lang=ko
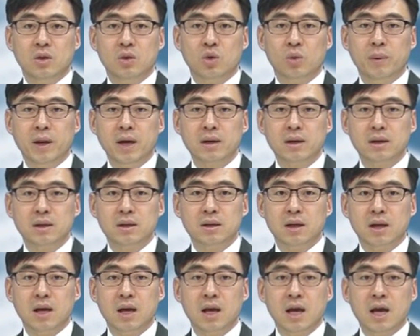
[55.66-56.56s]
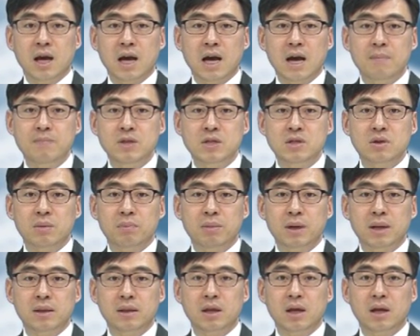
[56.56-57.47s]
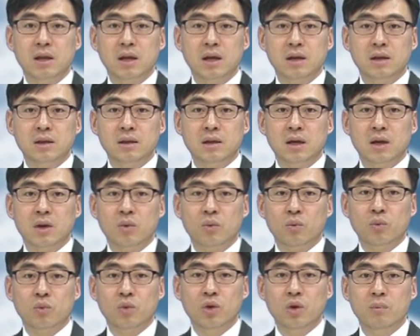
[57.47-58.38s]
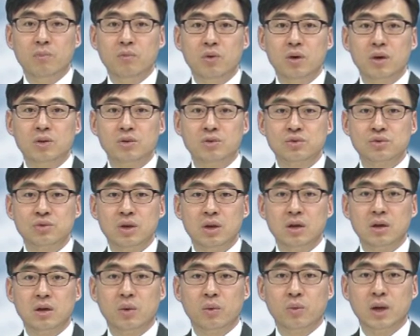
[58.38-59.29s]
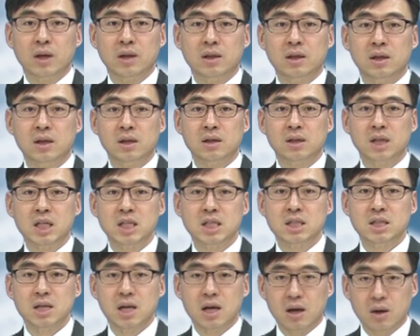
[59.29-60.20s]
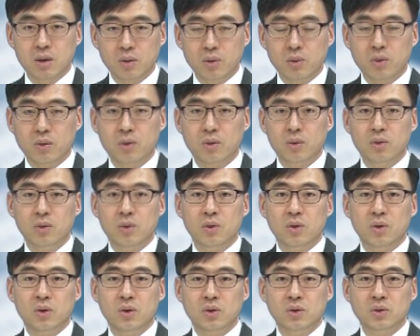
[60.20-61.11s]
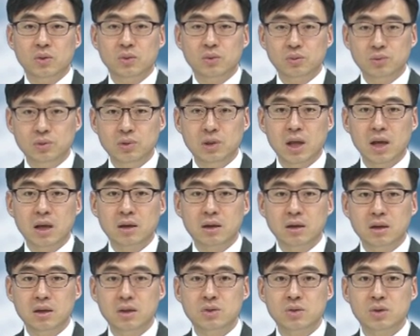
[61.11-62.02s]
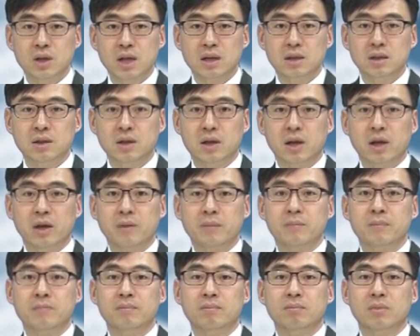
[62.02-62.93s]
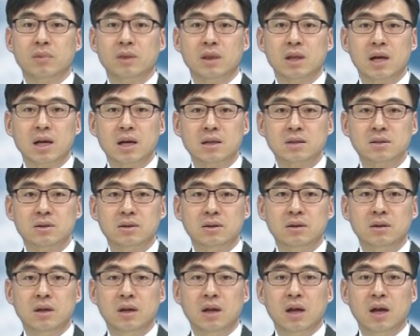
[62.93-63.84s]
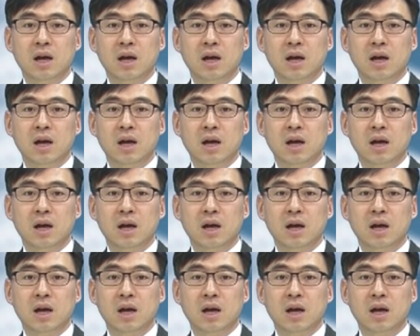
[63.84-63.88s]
도박은 함적 판단에 의해 위험과 수익의 관계를 따지지 않고 운에 의존하는데 따라서